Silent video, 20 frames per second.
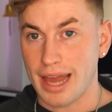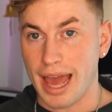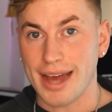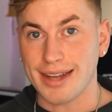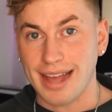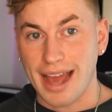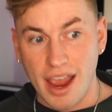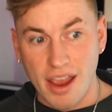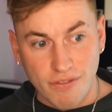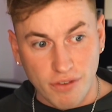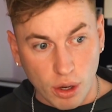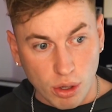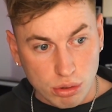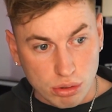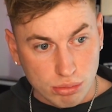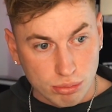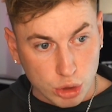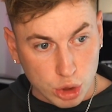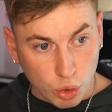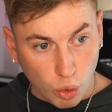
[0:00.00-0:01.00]
Der hat einfach aus
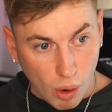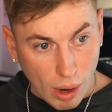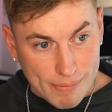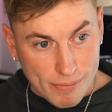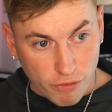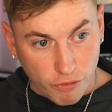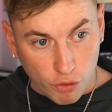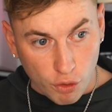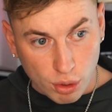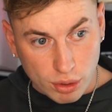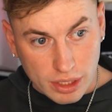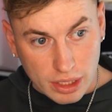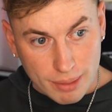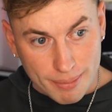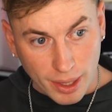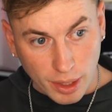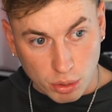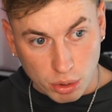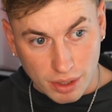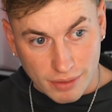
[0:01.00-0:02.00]
dem Strohhalm eine Flöte
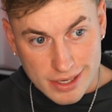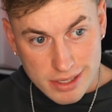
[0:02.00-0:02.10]
gemacht, oder